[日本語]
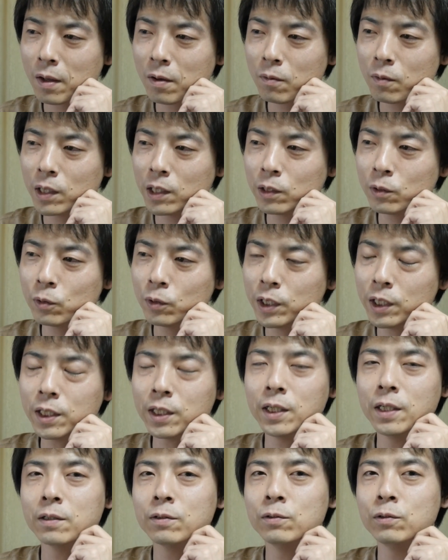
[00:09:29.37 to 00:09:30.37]
割といい
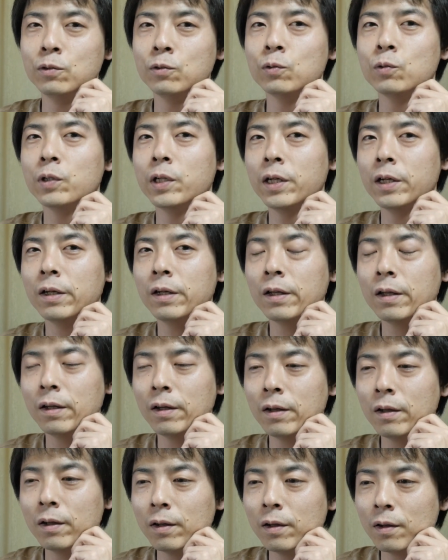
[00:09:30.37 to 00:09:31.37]
気がするので、
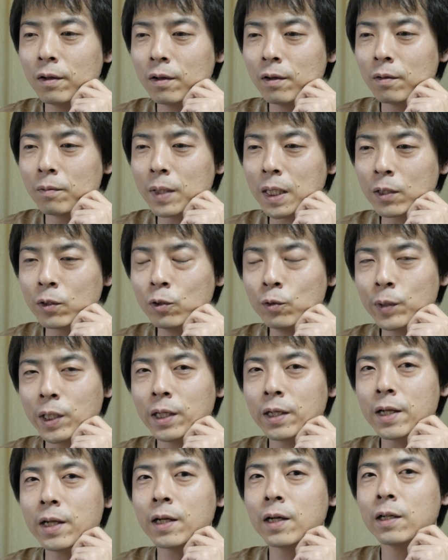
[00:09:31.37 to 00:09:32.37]
まあ興味
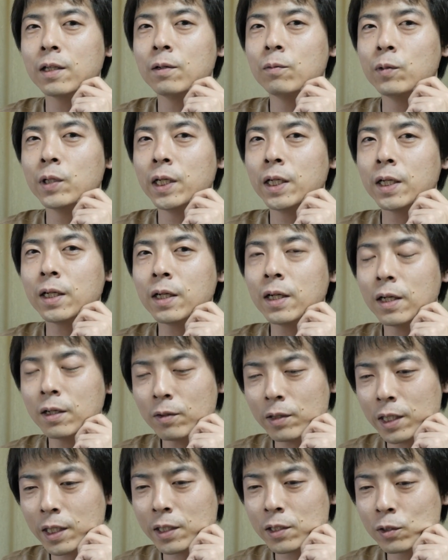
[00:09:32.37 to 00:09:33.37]
がない方もねいっかい
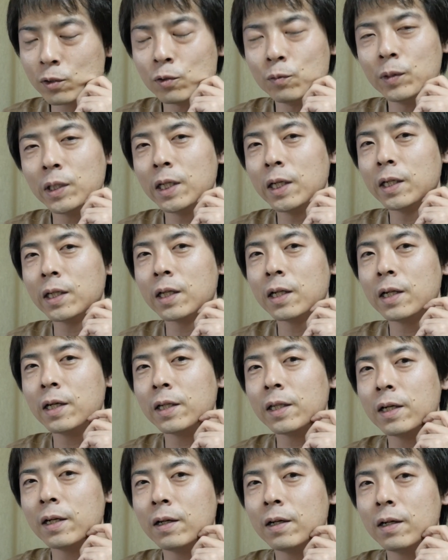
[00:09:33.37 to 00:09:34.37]
ぐらいちょっと見ていただ
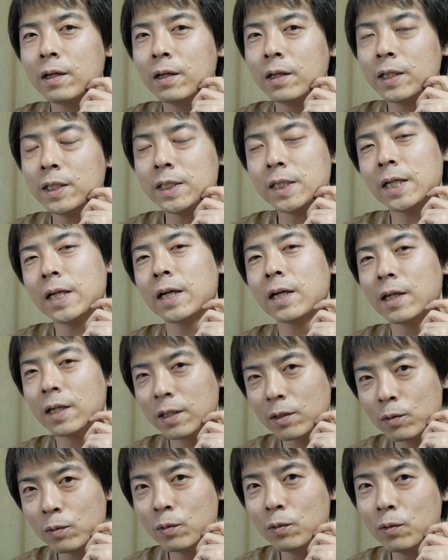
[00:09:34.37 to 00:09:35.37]
いたらいいんじゃないか
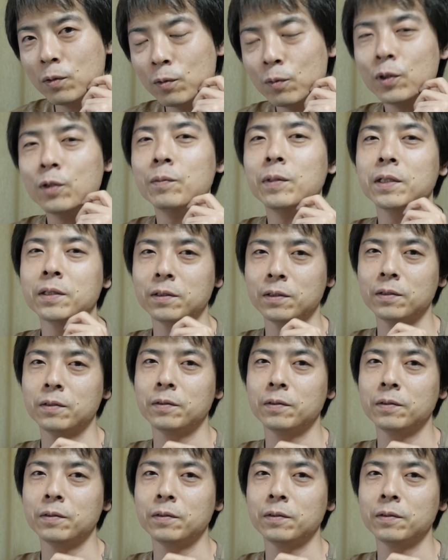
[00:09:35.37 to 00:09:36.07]
なと思います。